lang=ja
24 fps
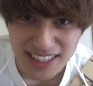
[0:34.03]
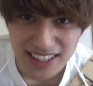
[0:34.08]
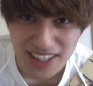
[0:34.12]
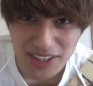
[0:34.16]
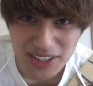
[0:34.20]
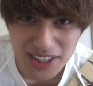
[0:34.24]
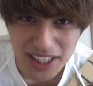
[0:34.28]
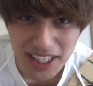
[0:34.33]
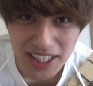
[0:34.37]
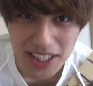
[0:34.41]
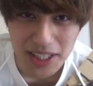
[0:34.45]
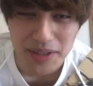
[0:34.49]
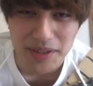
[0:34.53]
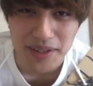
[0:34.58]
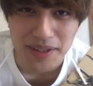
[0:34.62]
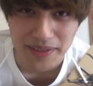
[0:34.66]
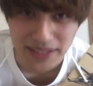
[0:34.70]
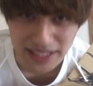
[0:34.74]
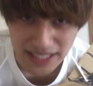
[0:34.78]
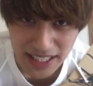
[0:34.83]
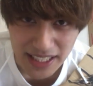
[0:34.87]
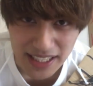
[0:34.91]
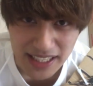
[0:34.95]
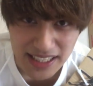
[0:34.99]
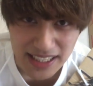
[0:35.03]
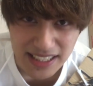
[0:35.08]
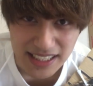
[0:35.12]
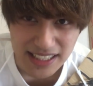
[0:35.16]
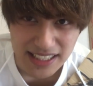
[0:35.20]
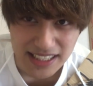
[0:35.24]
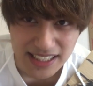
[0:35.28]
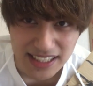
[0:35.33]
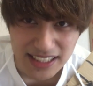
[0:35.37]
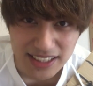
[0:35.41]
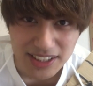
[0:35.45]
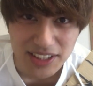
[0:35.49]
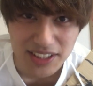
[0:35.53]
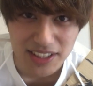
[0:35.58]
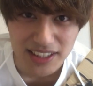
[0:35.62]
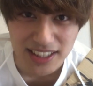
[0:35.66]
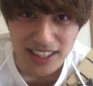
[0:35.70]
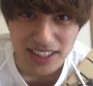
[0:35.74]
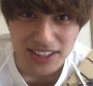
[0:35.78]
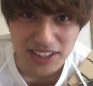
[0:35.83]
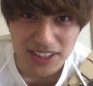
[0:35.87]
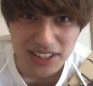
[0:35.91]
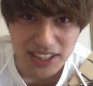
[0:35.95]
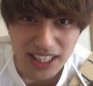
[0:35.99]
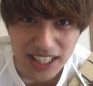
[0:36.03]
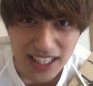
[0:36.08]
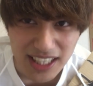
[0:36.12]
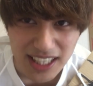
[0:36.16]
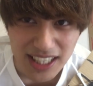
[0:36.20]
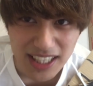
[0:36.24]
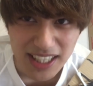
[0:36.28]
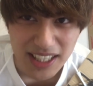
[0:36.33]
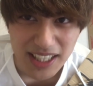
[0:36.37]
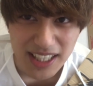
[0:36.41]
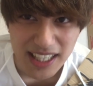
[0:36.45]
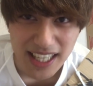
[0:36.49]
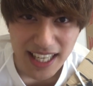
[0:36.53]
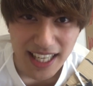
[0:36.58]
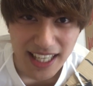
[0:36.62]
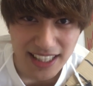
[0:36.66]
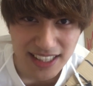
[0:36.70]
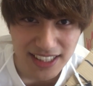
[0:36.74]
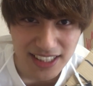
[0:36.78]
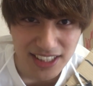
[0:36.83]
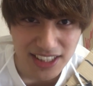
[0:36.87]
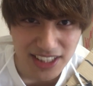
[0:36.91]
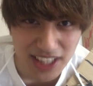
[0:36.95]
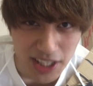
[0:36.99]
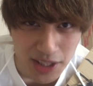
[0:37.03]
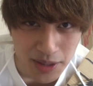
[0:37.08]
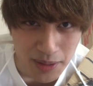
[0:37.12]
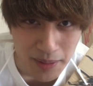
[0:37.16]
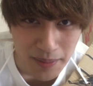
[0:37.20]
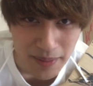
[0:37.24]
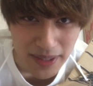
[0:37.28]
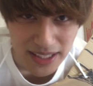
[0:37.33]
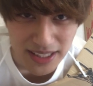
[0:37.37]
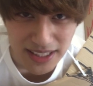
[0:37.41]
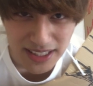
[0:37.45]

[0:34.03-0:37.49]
倒さなければいけませんそれでは早速変身したいと思いま